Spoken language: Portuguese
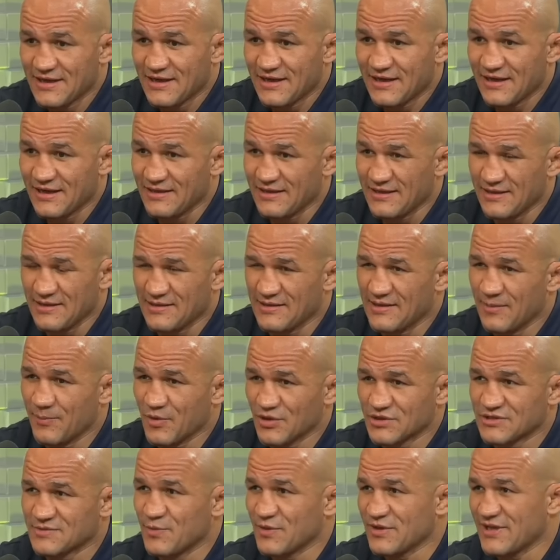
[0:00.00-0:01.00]
E
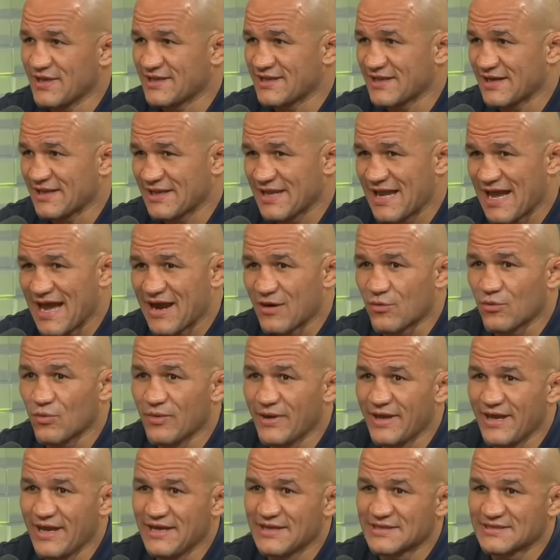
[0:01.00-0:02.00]
depois poder treinar com
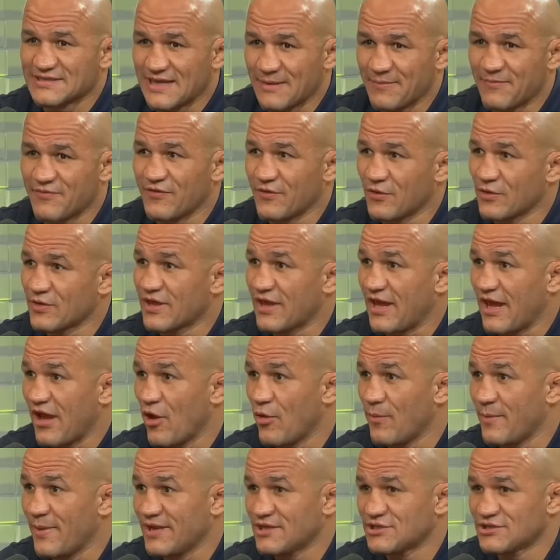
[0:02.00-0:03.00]
ele, sabe? Foi o que
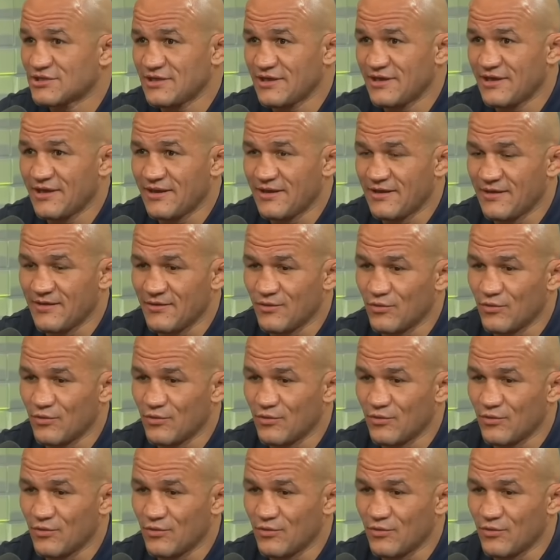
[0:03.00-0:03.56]
realmente.